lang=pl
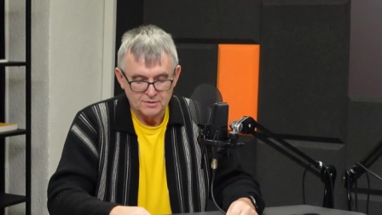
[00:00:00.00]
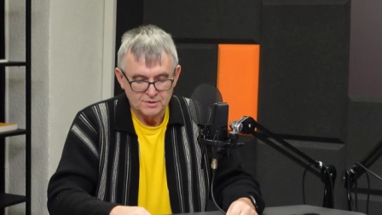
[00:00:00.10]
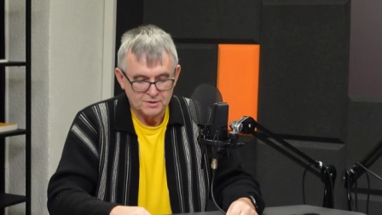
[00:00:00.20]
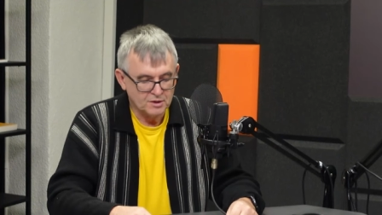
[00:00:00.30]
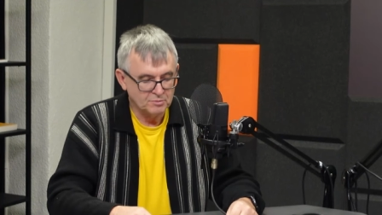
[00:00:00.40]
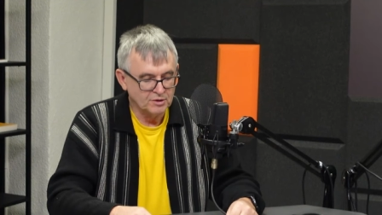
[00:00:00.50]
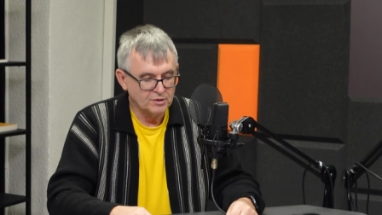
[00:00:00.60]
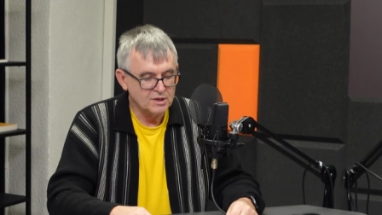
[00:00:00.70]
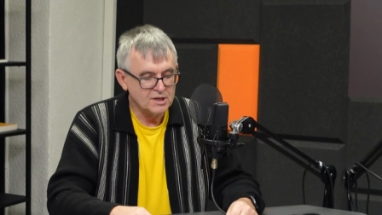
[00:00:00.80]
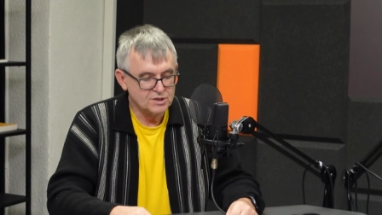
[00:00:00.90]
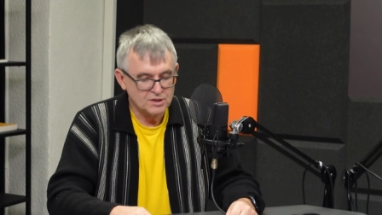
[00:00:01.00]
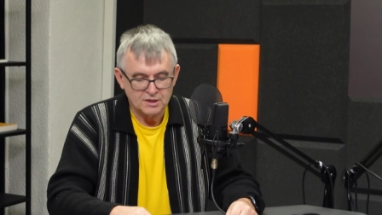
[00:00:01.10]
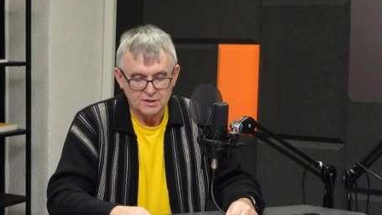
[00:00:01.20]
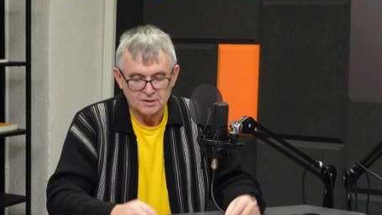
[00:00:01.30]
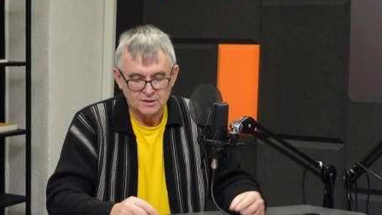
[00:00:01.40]
y, zrobiono
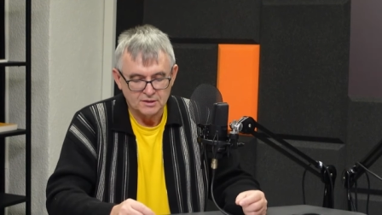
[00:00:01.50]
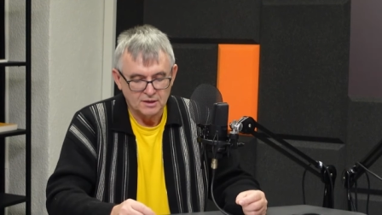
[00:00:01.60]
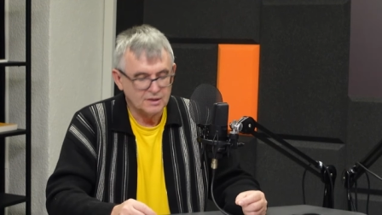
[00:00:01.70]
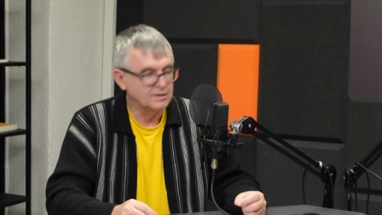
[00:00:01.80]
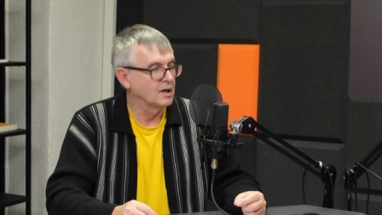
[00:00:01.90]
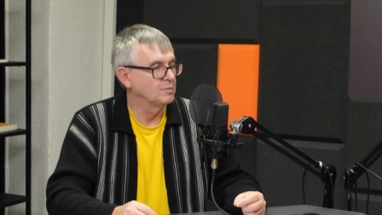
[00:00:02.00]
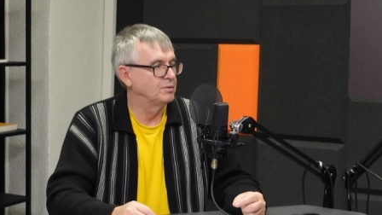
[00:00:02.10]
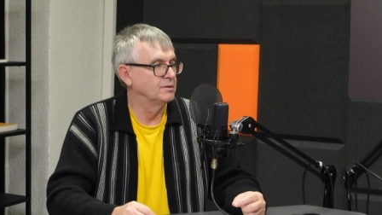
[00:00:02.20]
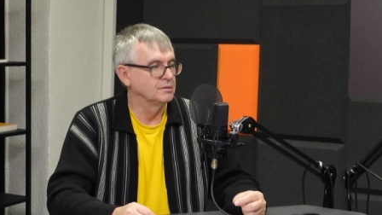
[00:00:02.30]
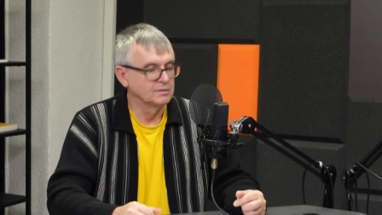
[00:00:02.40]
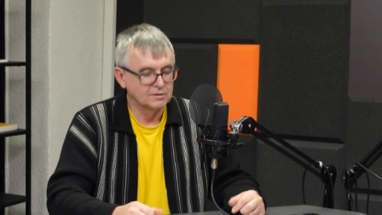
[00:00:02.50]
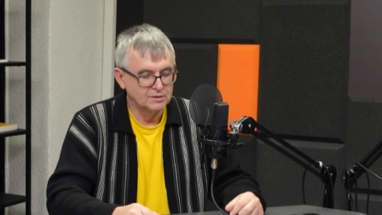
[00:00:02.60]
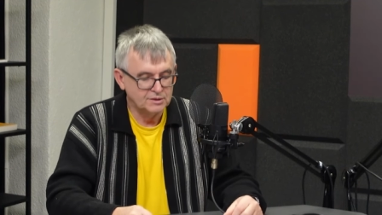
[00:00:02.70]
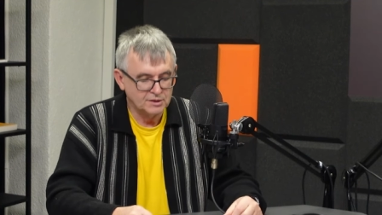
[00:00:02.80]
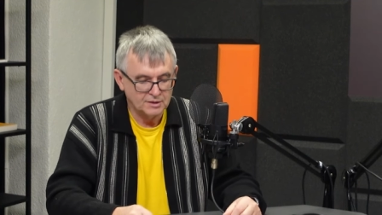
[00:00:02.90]
jeszcze jeden uh mhm. -huh. etap, y,
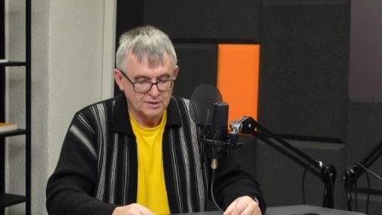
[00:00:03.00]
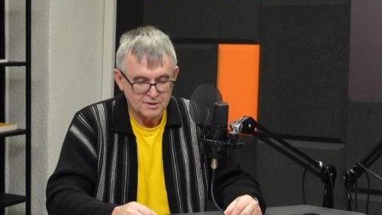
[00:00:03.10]
gdzie